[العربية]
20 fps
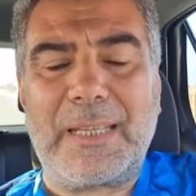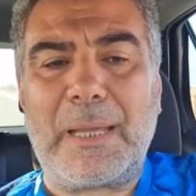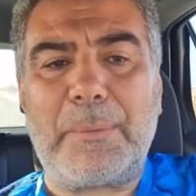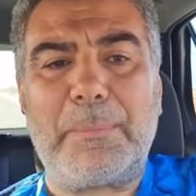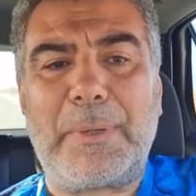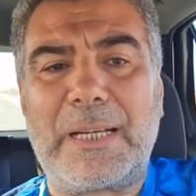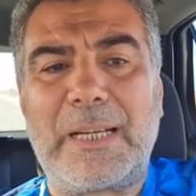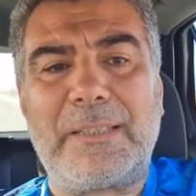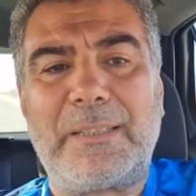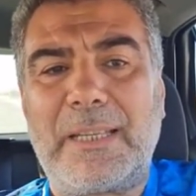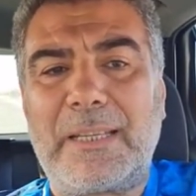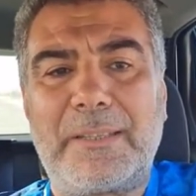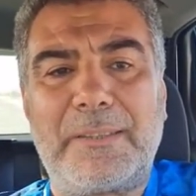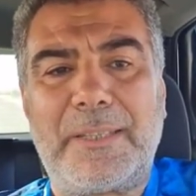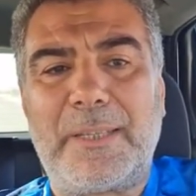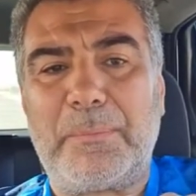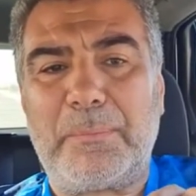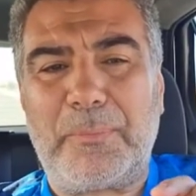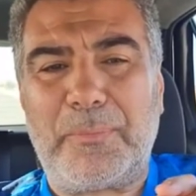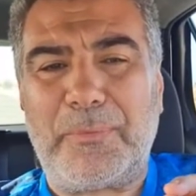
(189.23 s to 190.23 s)
كم مرة
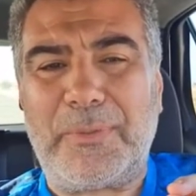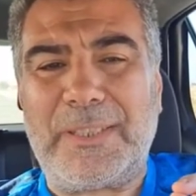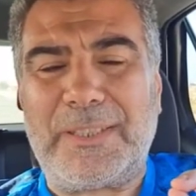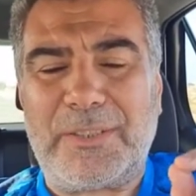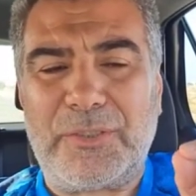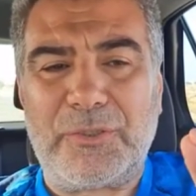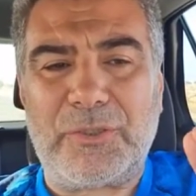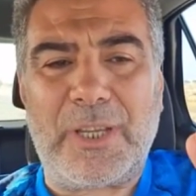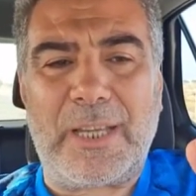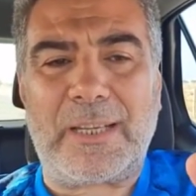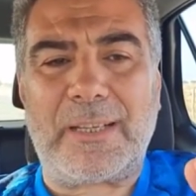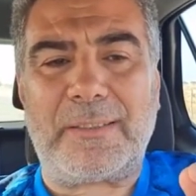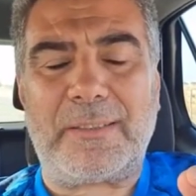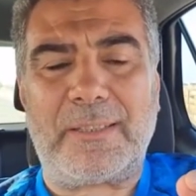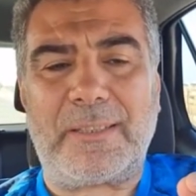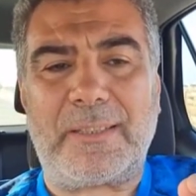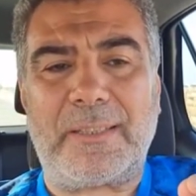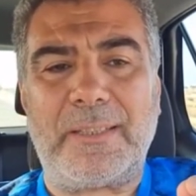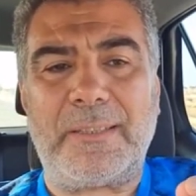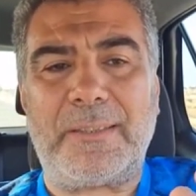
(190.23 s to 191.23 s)
تكذب في
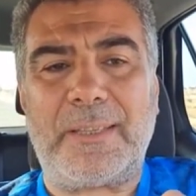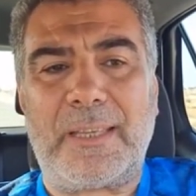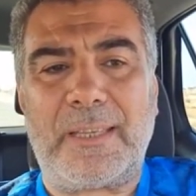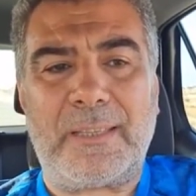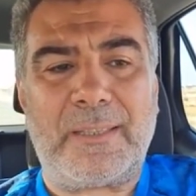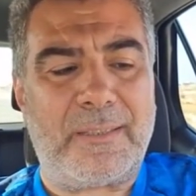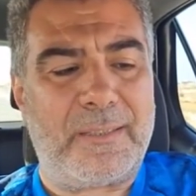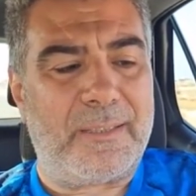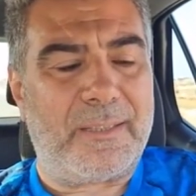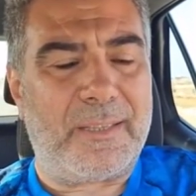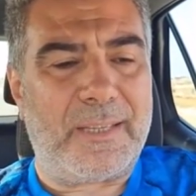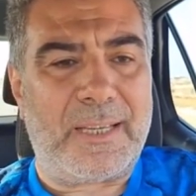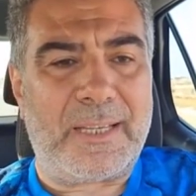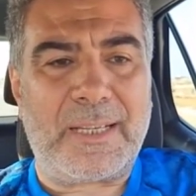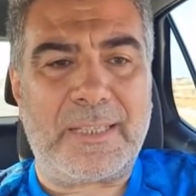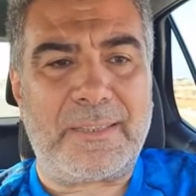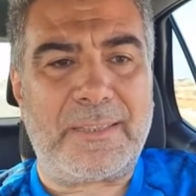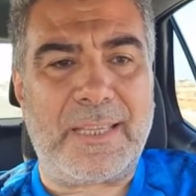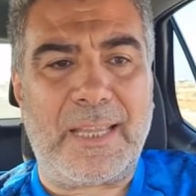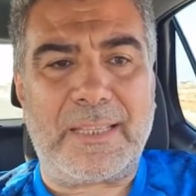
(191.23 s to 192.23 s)
تجارتك؟ إذا
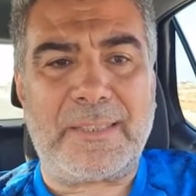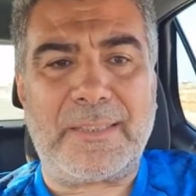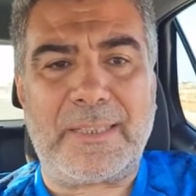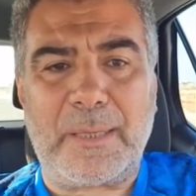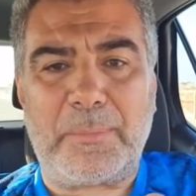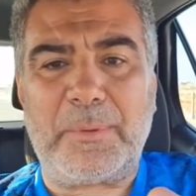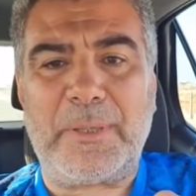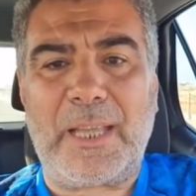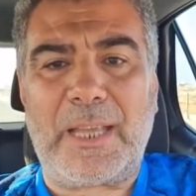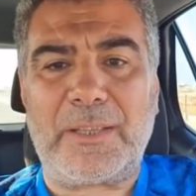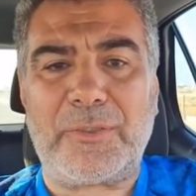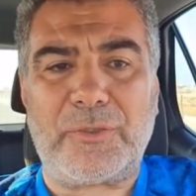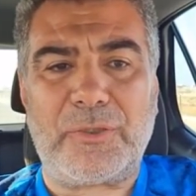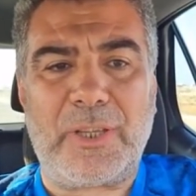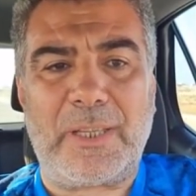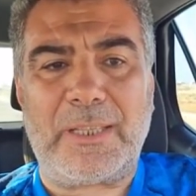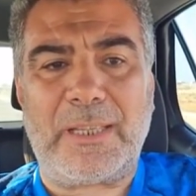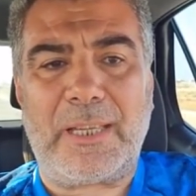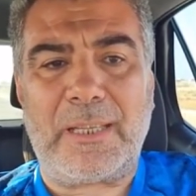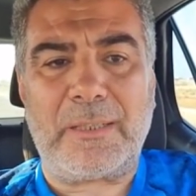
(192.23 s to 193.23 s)
أردت أن تبيع
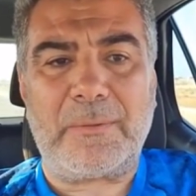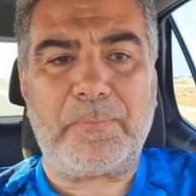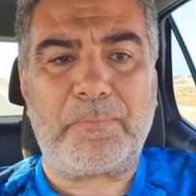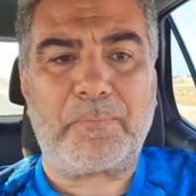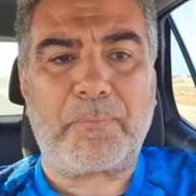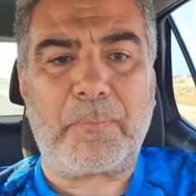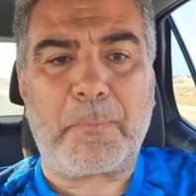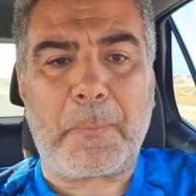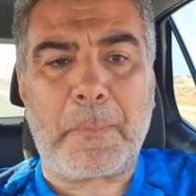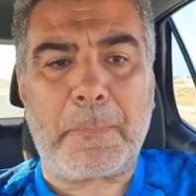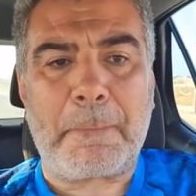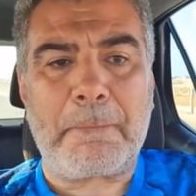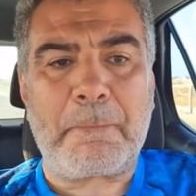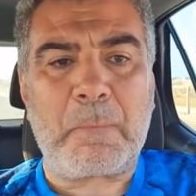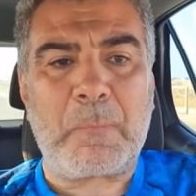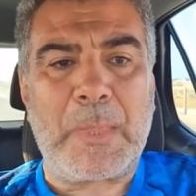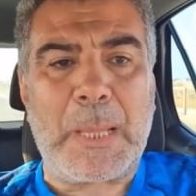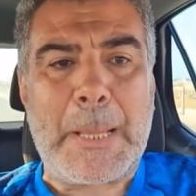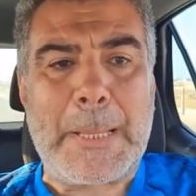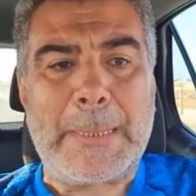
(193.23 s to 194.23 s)
شيئا
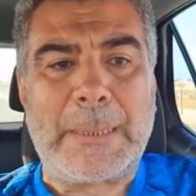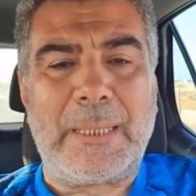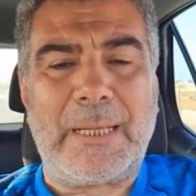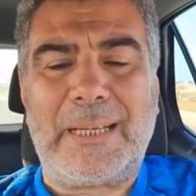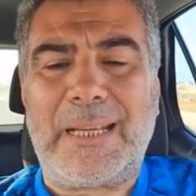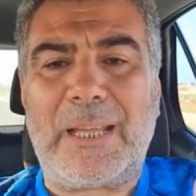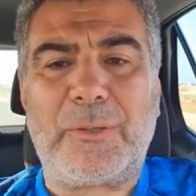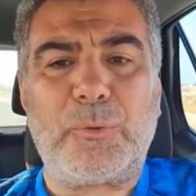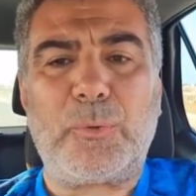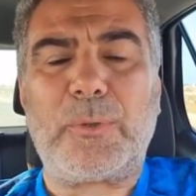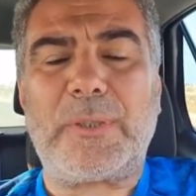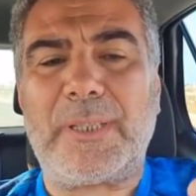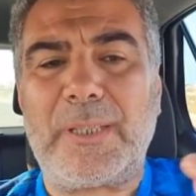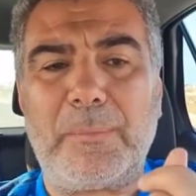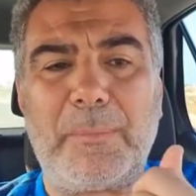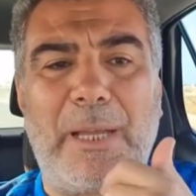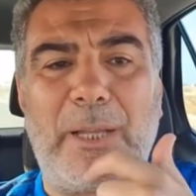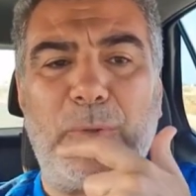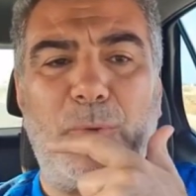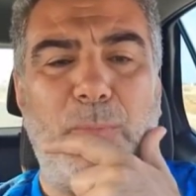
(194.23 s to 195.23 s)
لا
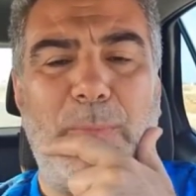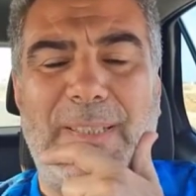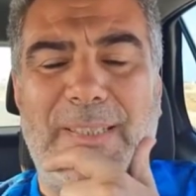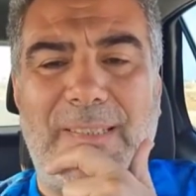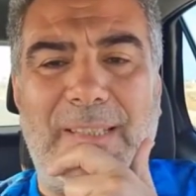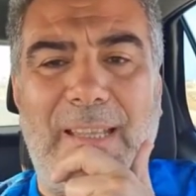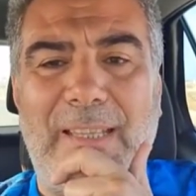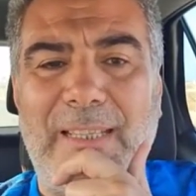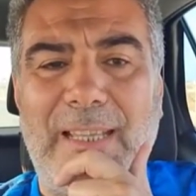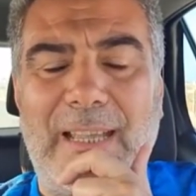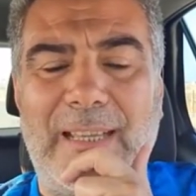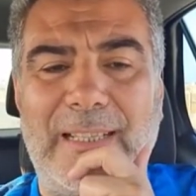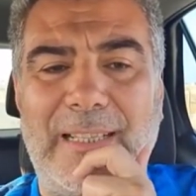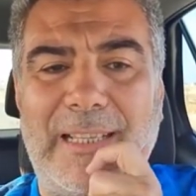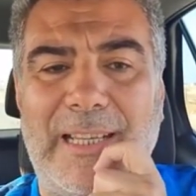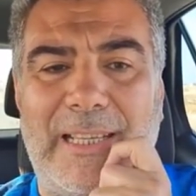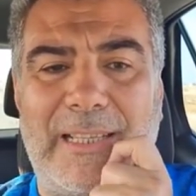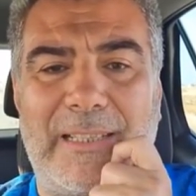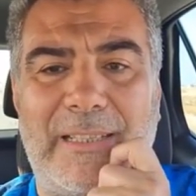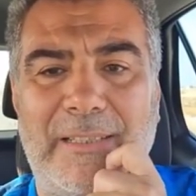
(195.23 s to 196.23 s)
تعطي معلومة صحيحة
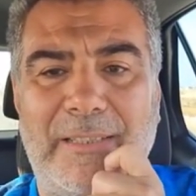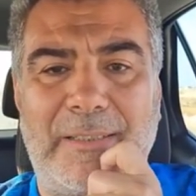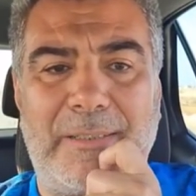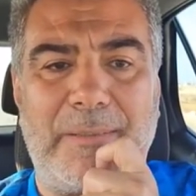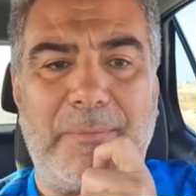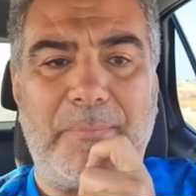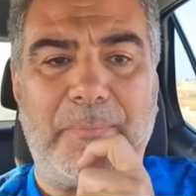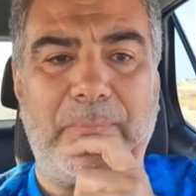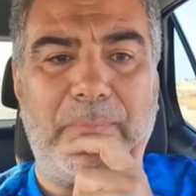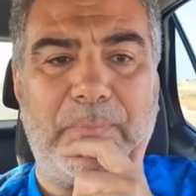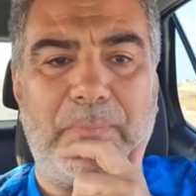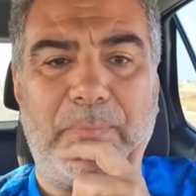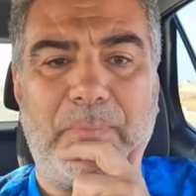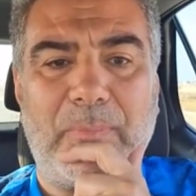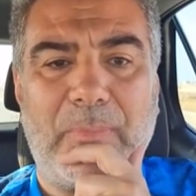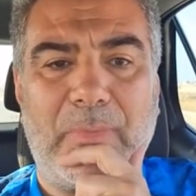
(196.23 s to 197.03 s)
للآخرين